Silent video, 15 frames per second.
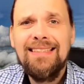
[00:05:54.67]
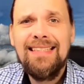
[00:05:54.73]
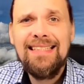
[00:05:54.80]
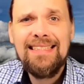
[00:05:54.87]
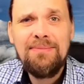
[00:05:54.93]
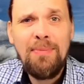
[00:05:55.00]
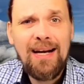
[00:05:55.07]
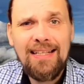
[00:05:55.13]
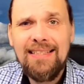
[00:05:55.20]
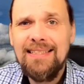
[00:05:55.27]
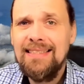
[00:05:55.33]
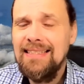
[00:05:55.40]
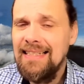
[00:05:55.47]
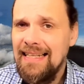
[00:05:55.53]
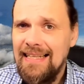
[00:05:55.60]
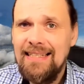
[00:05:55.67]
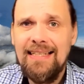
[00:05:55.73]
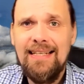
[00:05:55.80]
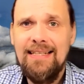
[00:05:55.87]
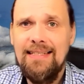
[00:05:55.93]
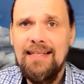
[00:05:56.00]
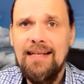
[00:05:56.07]
das macht es
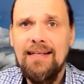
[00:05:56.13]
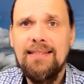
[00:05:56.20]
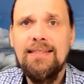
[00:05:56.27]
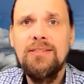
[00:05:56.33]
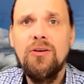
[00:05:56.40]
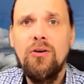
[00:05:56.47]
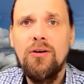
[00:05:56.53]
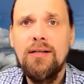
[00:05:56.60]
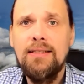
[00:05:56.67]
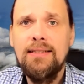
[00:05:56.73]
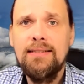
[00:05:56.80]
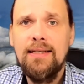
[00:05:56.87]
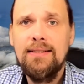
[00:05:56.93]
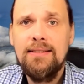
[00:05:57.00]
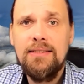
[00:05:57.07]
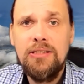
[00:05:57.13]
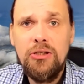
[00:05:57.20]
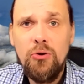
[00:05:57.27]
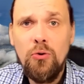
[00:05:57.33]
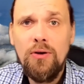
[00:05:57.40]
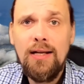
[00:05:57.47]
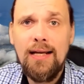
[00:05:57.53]
nicht richtiger. Diese
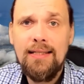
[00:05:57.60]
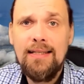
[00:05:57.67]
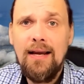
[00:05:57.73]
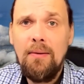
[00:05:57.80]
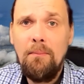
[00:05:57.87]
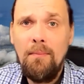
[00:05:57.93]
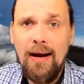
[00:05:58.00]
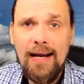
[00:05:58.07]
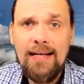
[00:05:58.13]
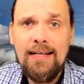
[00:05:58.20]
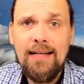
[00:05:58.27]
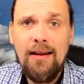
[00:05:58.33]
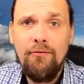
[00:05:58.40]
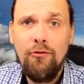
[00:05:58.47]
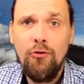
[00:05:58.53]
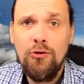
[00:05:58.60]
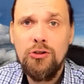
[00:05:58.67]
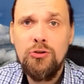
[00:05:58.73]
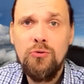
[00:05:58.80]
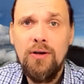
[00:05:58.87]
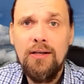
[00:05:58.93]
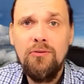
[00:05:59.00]
Organisation hat nach meinen
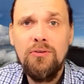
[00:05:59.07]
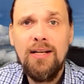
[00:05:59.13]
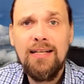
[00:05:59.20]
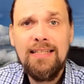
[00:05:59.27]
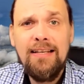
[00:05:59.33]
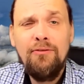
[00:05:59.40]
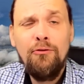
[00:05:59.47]
Erforschungen und nach den